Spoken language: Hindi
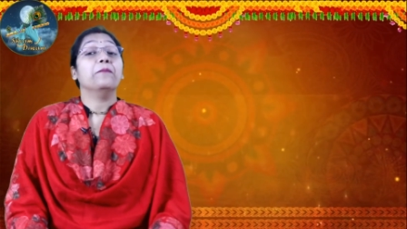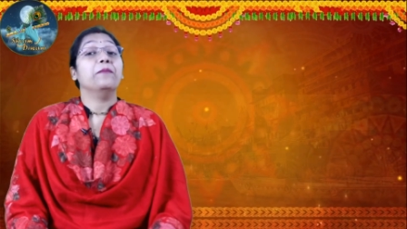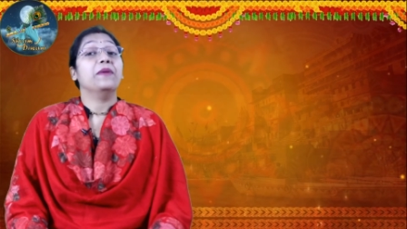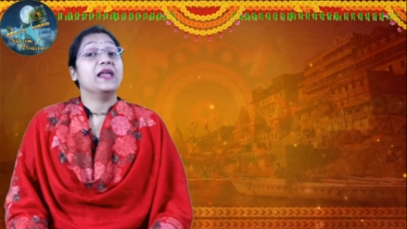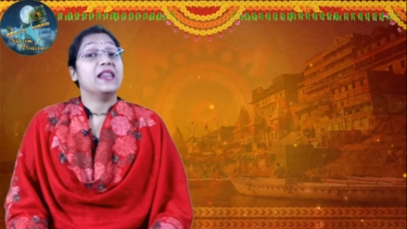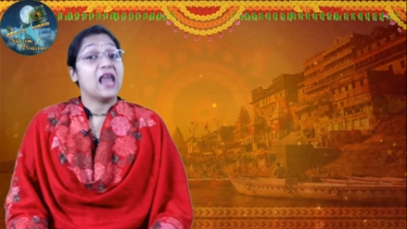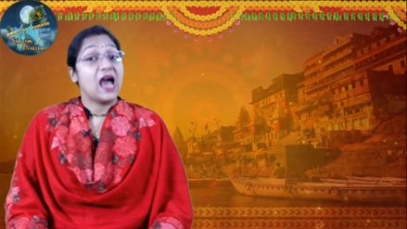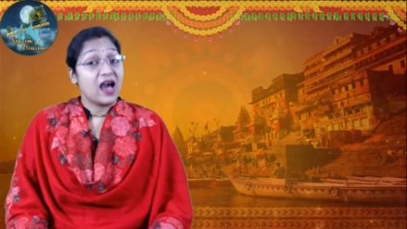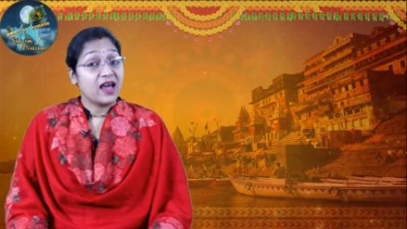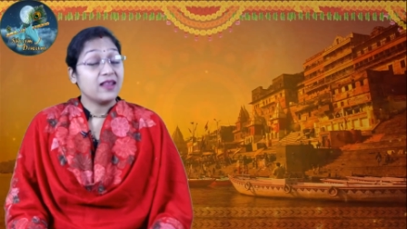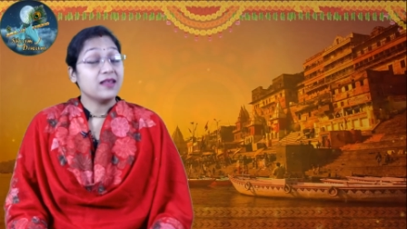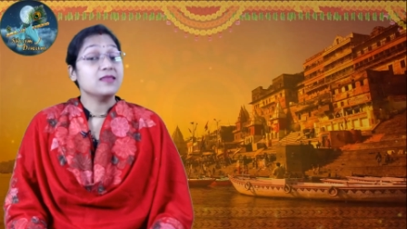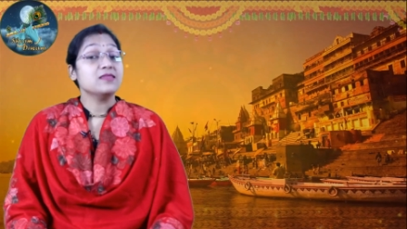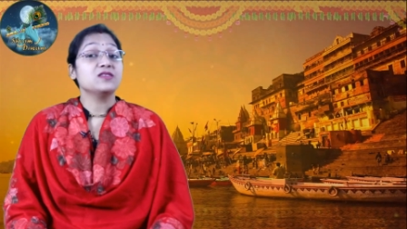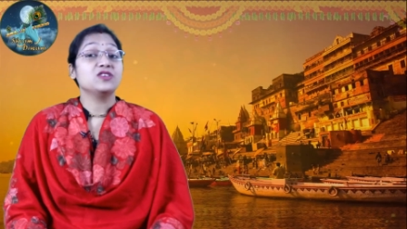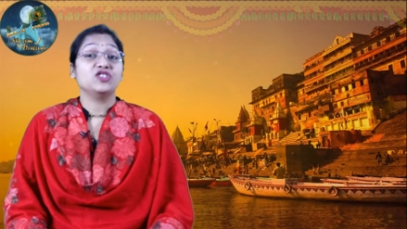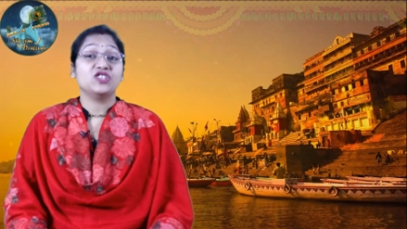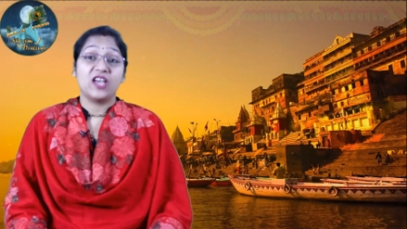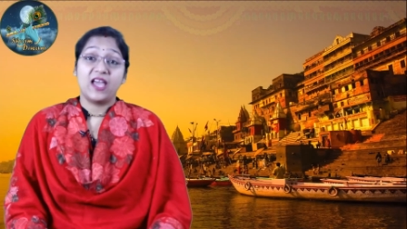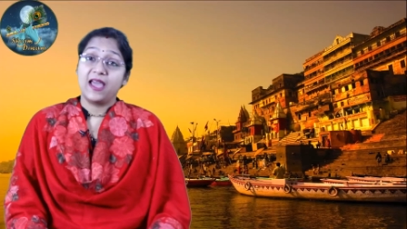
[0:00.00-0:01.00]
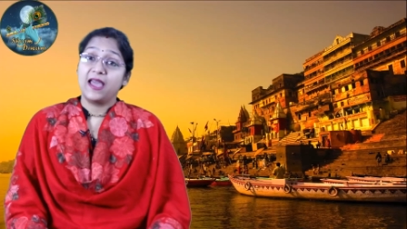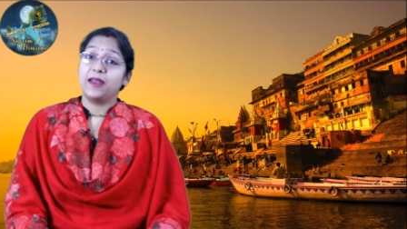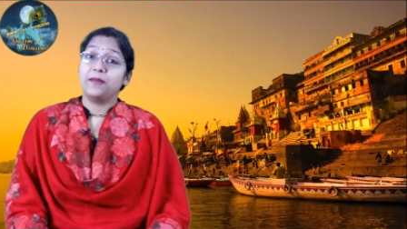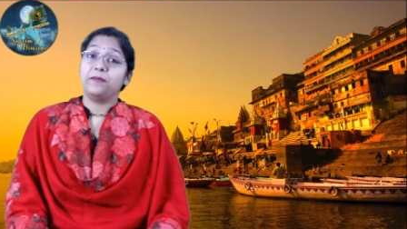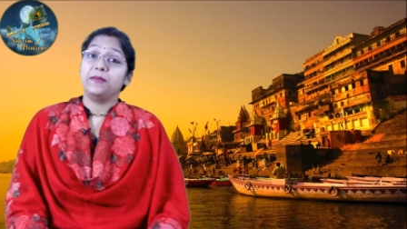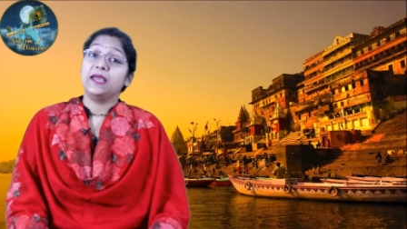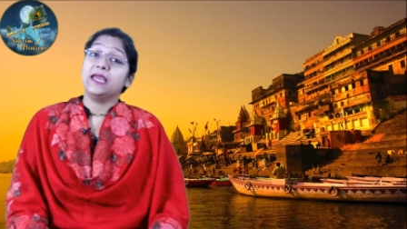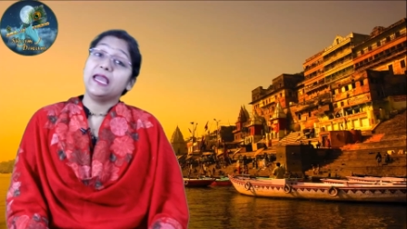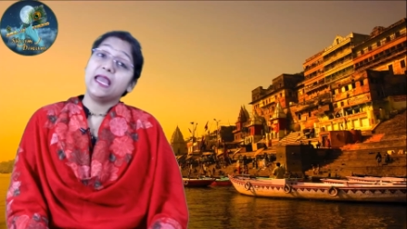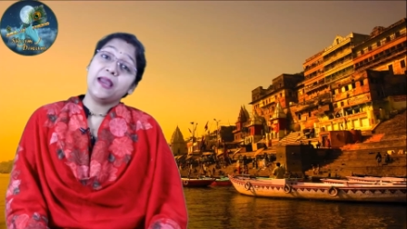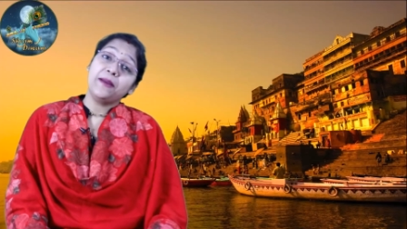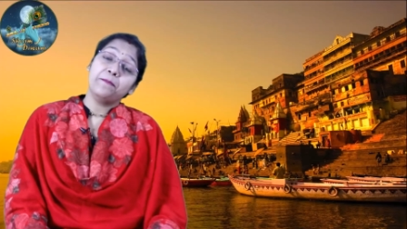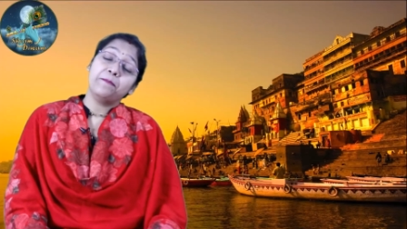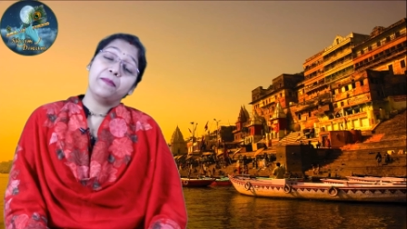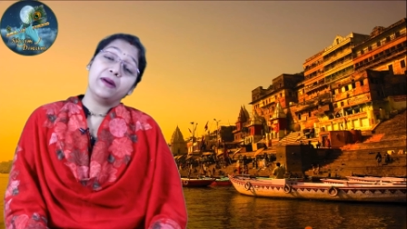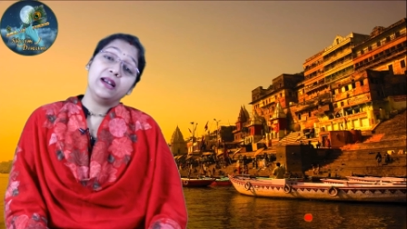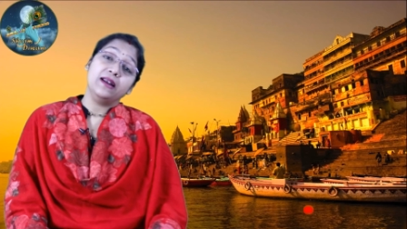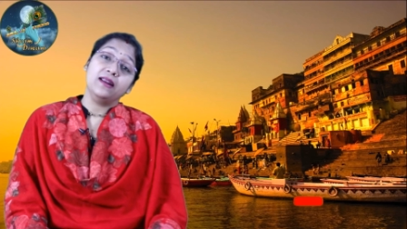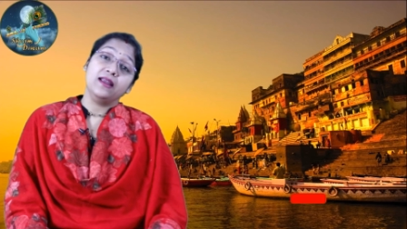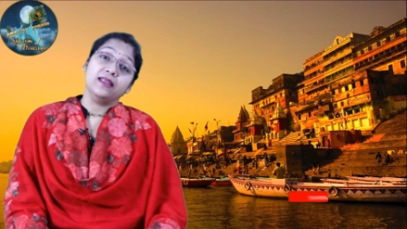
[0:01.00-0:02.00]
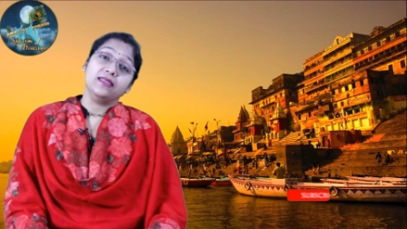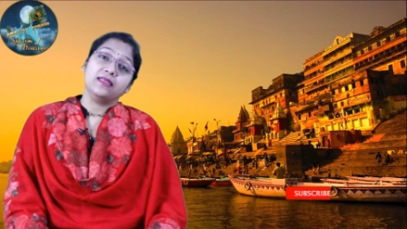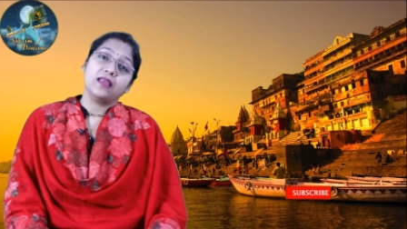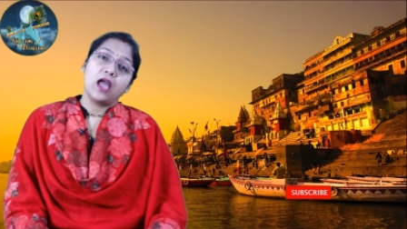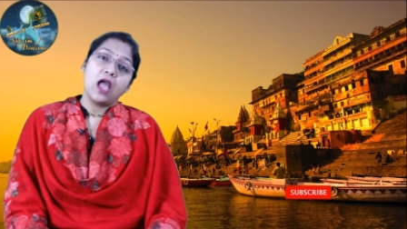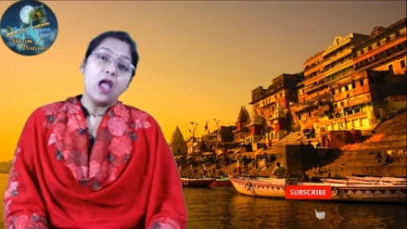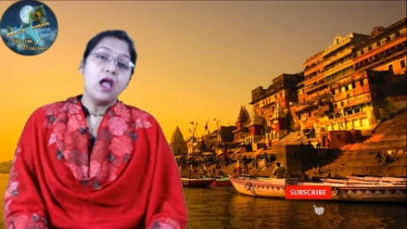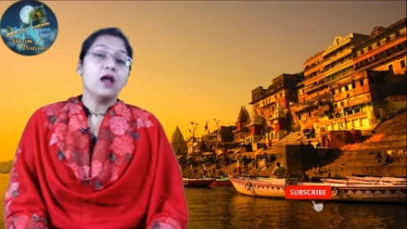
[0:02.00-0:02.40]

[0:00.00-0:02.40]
बनारस शहर में एक पंडित